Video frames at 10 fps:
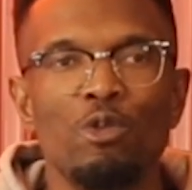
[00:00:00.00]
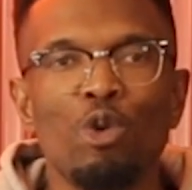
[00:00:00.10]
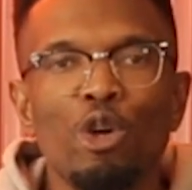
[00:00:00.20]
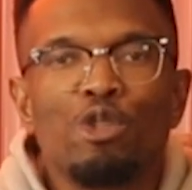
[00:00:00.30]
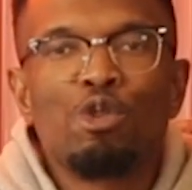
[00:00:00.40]

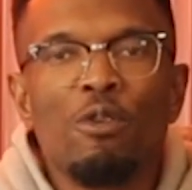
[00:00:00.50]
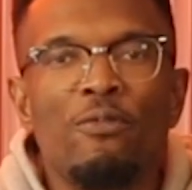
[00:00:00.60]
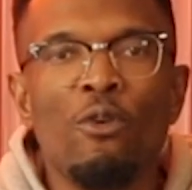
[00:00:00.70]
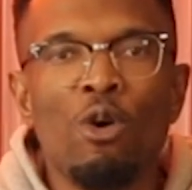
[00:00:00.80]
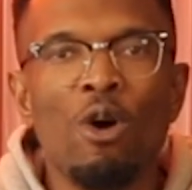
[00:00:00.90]
Nous
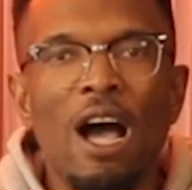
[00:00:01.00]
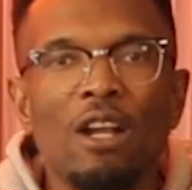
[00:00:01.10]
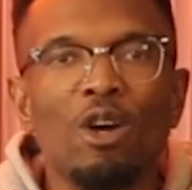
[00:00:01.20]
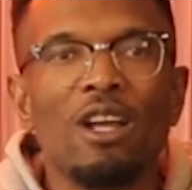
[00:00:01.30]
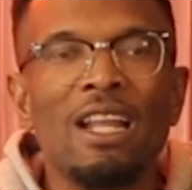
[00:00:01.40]
recevons
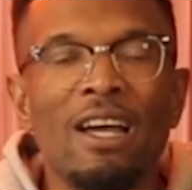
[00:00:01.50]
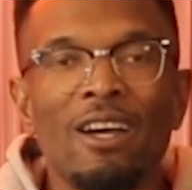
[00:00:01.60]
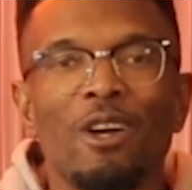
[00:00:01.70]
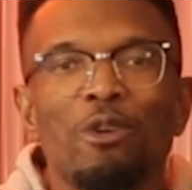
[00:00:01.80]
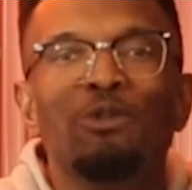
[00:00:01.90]
alors
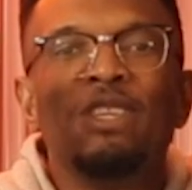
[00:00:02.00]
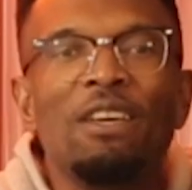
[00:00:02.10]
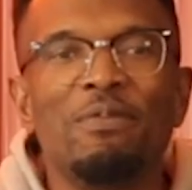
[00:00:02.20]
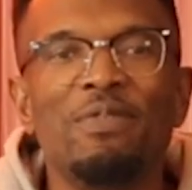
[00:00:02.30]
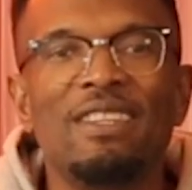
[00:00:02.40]
là une
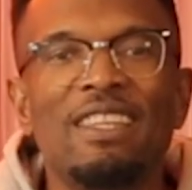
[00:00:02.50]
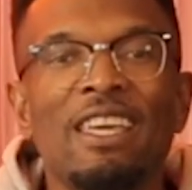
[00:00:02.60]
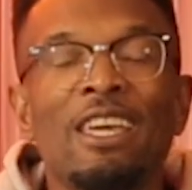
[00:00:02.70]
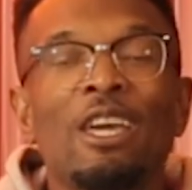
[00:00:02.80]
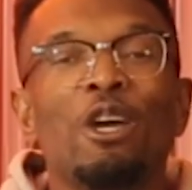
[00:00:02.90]

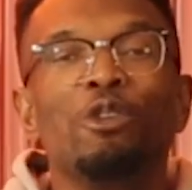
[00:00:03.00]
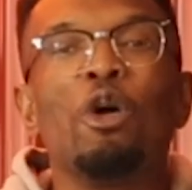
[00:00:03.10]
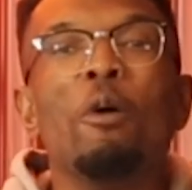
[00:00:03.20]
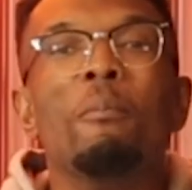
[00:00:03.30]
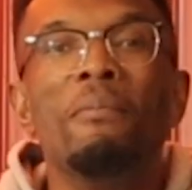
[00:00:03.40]
invitée
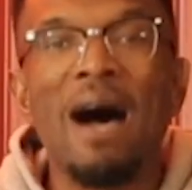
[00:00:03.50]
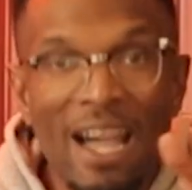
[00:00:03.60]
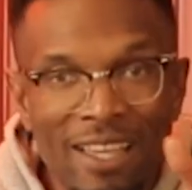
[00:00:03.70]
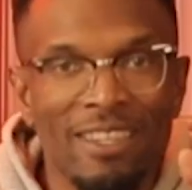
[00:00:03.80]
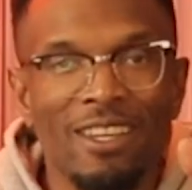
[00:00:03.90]
de
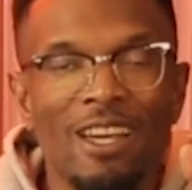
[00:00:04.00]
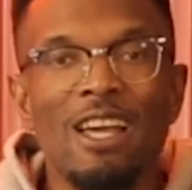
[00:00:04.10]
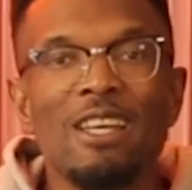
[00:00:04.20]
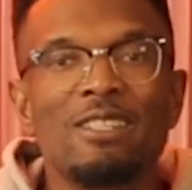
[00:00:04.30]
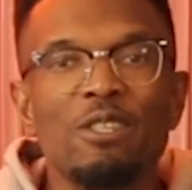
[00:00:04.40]
marque.
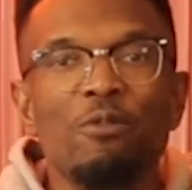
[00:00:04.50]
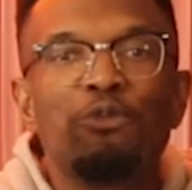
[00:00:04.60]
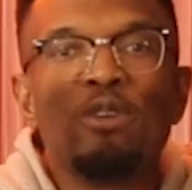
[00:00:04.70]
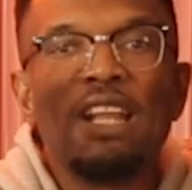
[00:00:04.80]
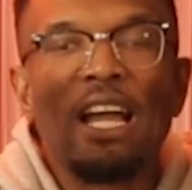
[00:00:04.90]
Si
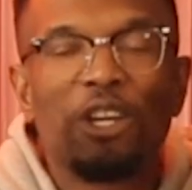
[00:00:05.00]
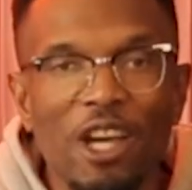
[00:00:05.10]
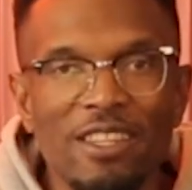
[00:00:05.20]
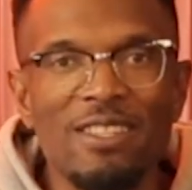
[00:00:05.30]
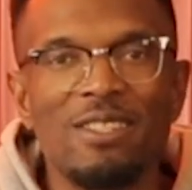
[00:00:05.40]
vous ne la
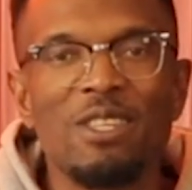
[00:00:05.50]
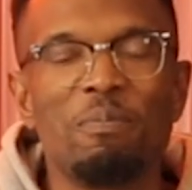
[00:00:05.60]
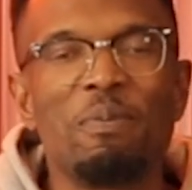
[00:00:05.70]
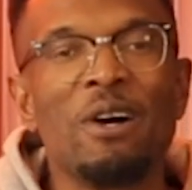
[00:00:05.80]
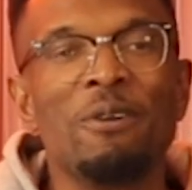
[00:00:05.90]
connaissiez
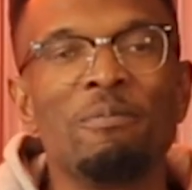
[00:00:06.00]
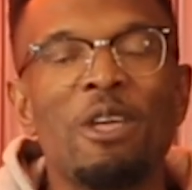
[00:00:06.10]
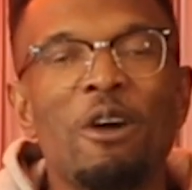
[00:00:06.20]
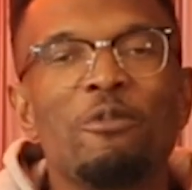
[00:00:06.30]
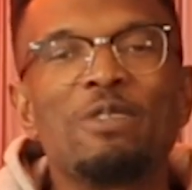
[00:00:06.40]
pas,
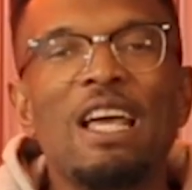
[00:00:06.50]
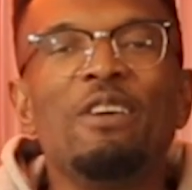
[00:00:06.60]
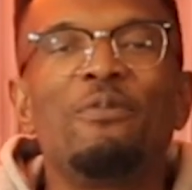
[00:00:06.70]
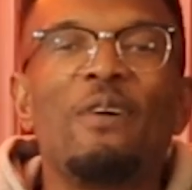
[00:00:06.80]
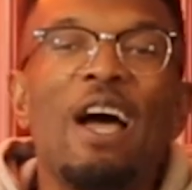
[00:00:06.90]
vous
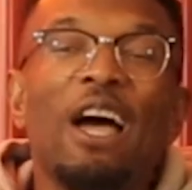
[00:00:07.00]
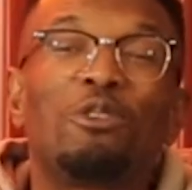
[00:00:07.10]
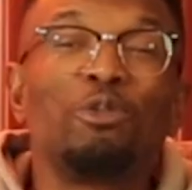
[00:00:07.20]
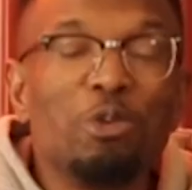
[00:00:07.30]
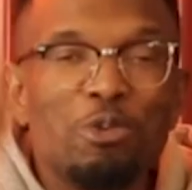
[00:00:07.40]
allez
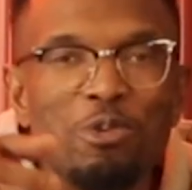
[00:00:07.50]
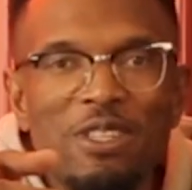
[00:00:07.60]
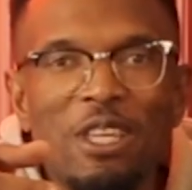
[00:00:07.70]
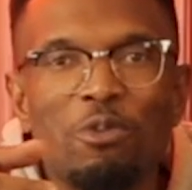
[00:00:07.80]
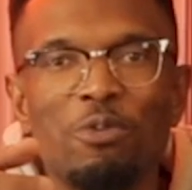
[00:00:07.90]
faire toute une
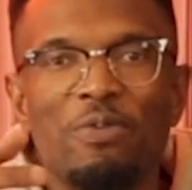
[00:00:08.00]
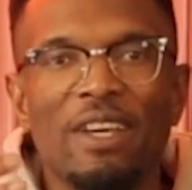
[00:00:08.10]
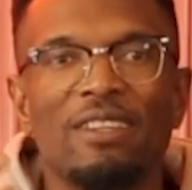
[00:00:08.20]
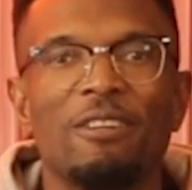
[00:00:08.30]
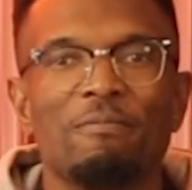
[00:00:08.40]

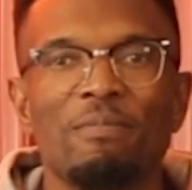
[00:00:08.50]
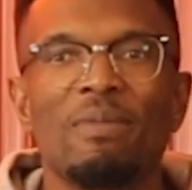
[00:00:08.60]
découverte.